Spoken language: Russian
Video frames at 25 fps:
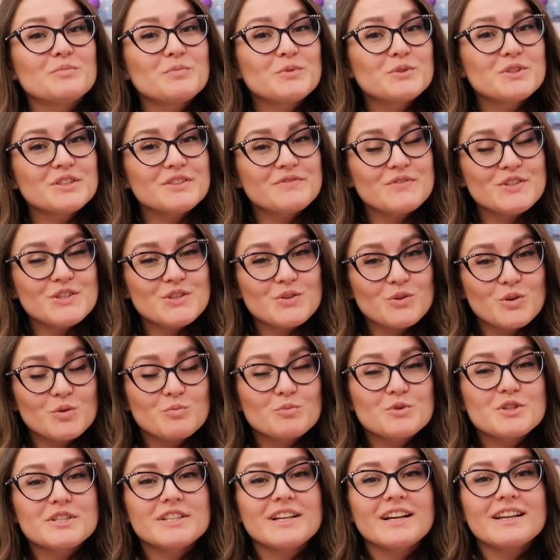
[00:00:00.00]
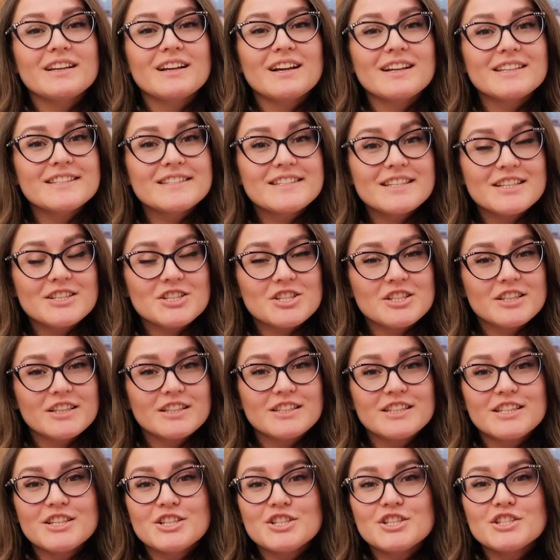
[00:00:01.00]
Там будет все – мужская
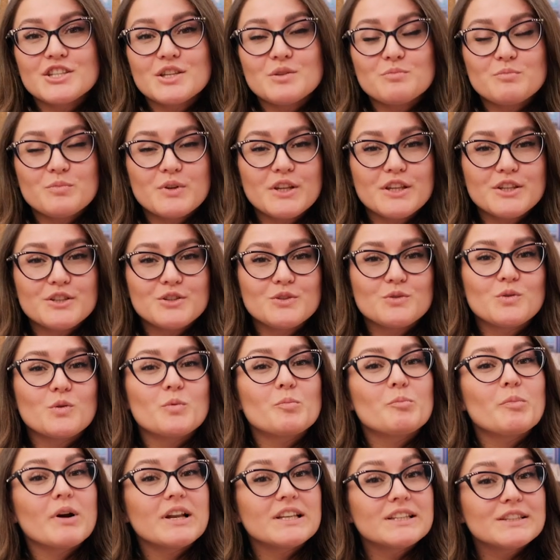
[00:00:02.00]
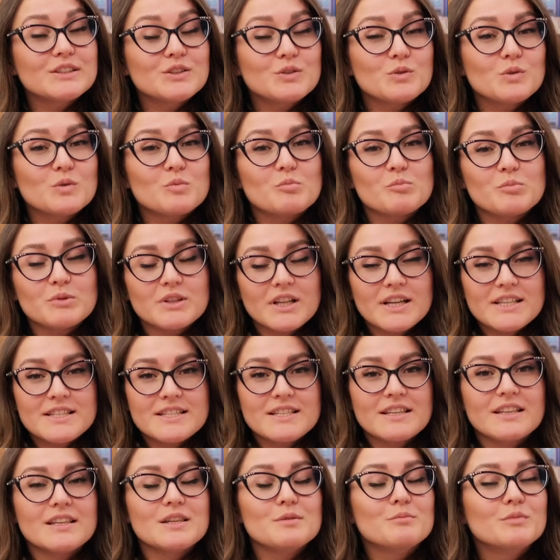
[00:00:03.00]
одежда, нижнее белье, пальто,
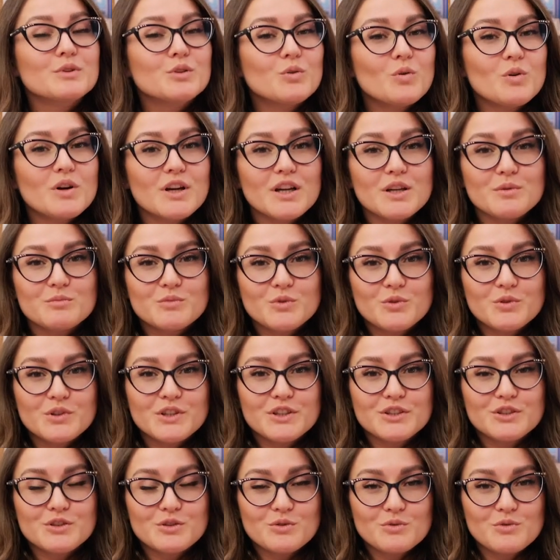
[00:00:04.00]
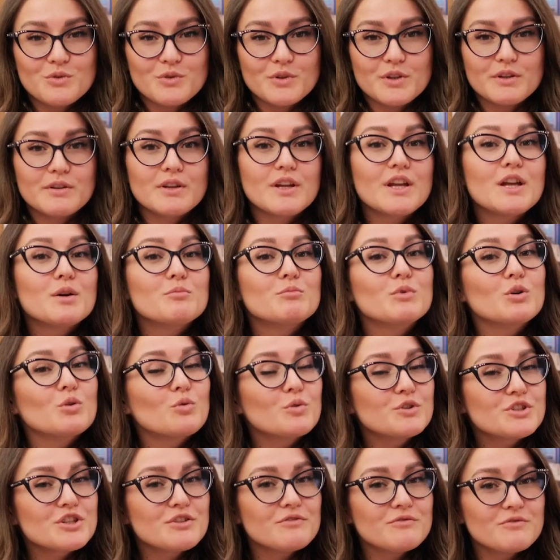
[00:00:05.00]
платье и многое-многое другое. Мы
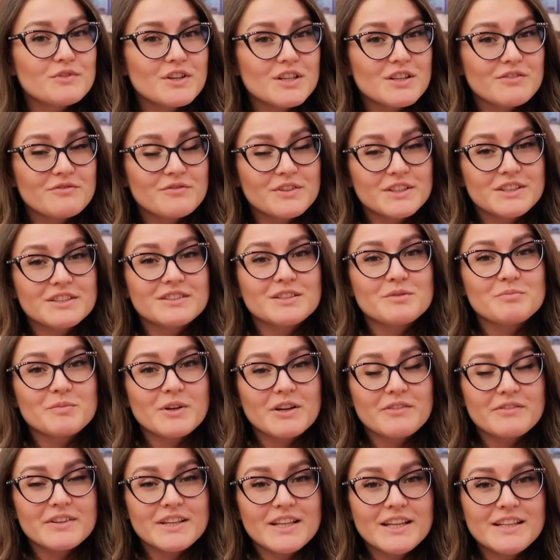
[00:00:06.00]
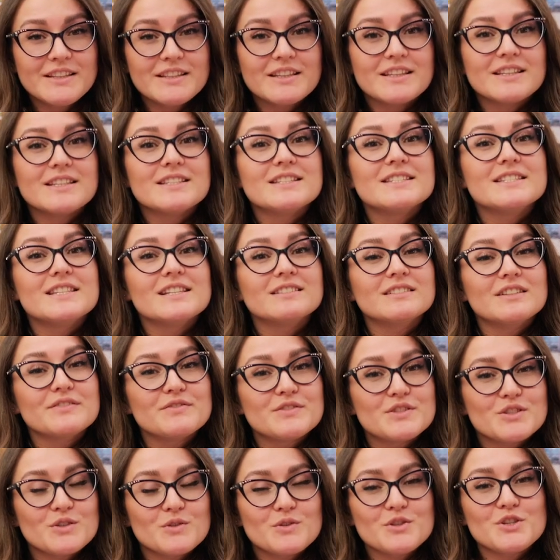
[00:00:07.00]
очень верим в это направление и
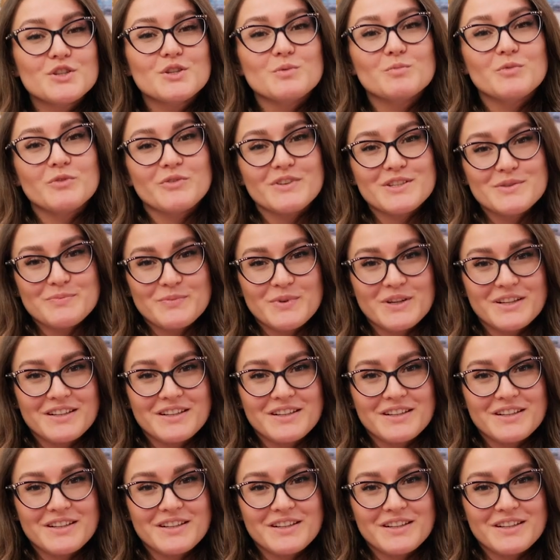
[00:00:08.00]
сделаем все, чтобы вас